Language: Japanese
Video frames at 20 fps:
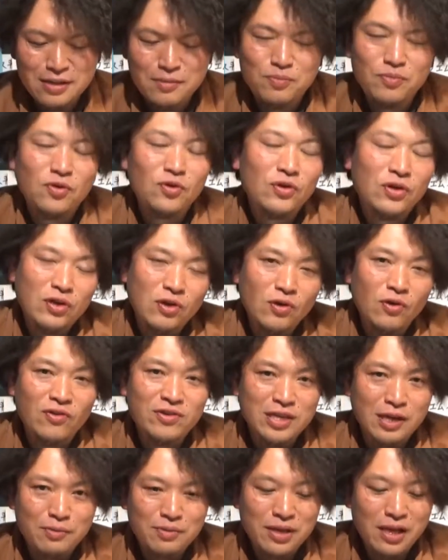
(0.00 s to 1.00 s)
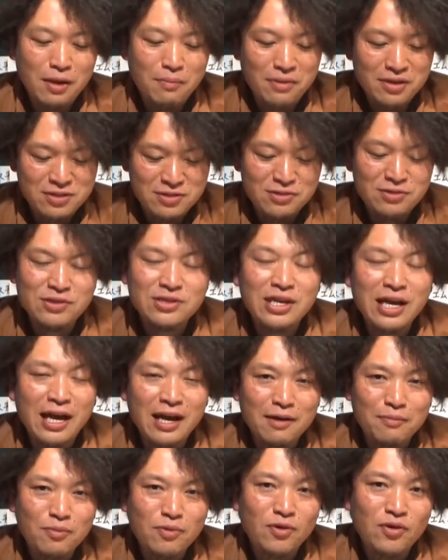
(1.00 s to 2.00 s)
もうね今日のサブテーマ渋
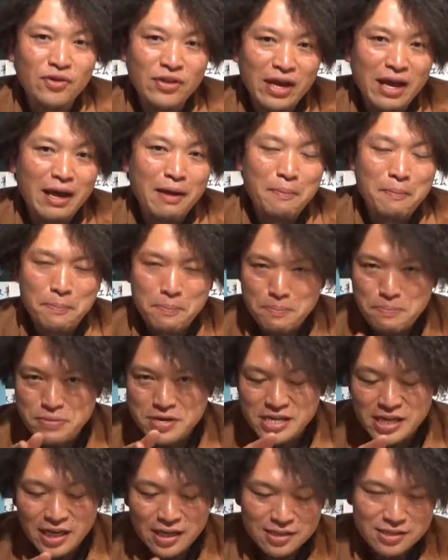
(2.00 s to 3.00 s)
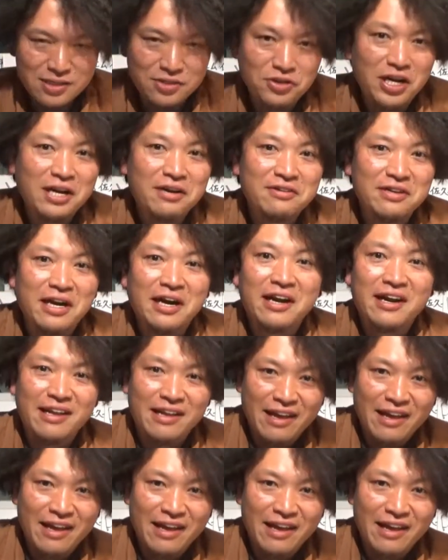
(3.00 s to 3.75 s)
滞もうねピシャーストライクだから